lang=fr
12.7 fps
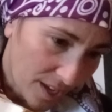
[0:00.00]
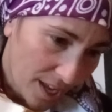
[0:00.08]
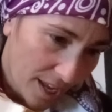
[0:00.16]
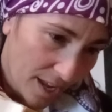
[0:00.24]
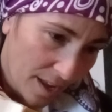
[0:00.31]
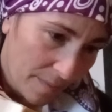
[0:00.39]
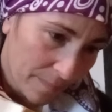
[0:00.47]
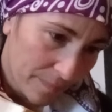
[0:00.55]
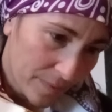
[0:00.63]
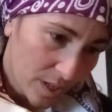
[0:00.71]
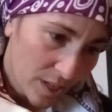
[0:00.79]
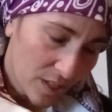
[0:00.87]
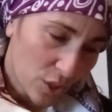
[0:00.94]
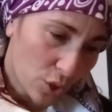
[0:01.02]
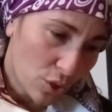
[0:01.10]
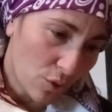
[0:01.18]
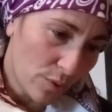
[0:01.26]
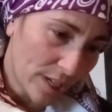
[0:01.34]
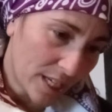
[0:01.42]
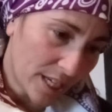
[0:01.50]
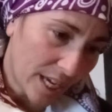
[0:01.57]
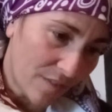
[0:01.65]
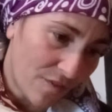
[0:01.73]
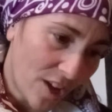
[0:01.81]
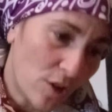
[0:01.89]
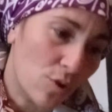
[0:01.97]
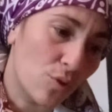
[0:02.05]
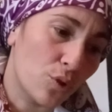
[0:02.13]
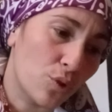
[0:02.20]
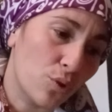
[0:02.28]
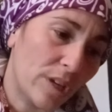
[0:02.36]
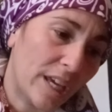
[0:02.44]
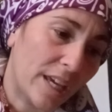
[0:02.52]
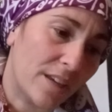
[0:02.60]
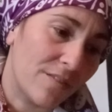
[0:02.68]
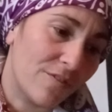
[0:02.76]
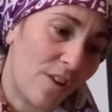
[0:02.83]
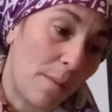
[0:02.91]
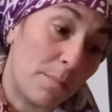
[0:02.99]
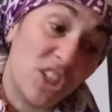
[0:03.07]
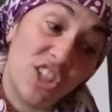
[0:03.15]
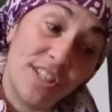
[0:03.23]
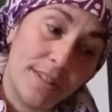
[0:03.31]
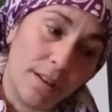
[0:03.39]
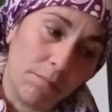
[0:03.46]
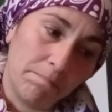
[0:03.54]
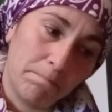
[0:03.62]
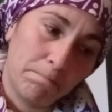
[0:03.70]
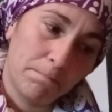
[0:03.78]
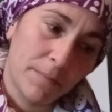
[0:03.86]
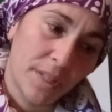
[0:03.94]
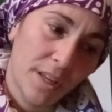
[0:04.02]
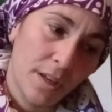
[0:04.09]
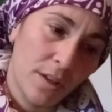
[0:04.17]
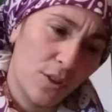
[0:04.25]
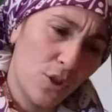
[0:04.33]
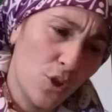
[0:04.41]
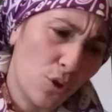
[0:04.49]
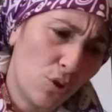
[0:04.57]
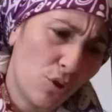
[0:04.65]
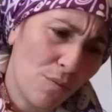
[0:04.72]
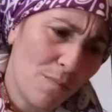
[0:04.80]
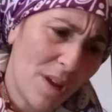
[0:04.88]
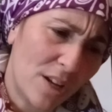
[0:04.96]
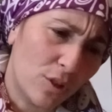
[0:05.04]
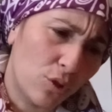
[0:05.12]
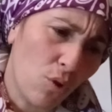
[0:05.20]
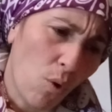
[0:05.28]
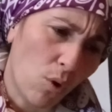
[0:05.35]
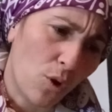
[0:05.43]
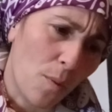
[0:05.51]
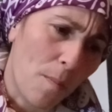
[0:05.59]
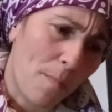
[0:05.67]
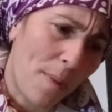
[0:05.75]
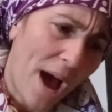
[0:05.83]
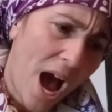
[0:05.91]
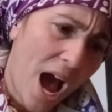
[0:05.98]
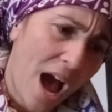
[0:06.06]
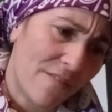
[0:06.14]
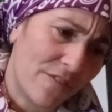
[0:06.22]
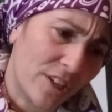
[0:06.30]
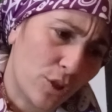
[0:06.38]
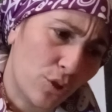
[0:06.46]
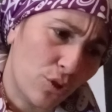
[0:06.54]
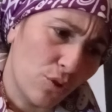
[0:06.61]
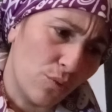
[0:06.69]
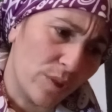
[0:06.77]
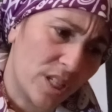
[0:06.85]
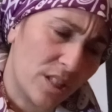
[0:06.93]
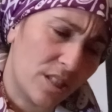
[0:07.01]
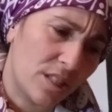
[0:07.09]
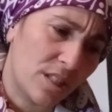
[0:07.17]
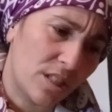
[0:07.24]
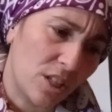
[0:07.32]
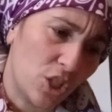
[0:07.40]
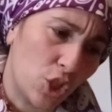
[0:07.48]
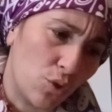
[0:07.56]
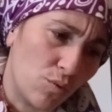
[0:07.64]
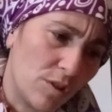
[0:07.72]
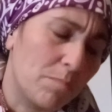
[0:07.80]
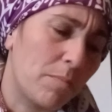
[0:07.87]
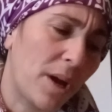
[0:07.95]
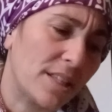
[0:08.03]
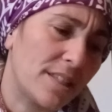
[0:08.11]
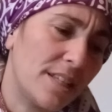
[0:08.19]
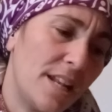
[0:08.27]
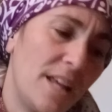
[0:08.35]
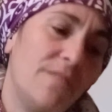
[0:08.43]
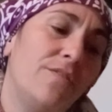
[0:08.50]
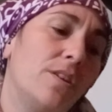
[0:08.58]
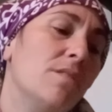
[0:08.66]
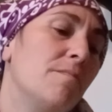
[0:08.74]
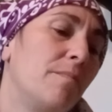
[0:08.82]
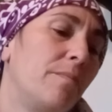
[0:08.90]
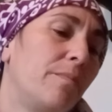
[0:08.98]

20. Celui qui révèle le secret va médisant ne te mêle donc pas avec celui qui séduit par ses lèvres.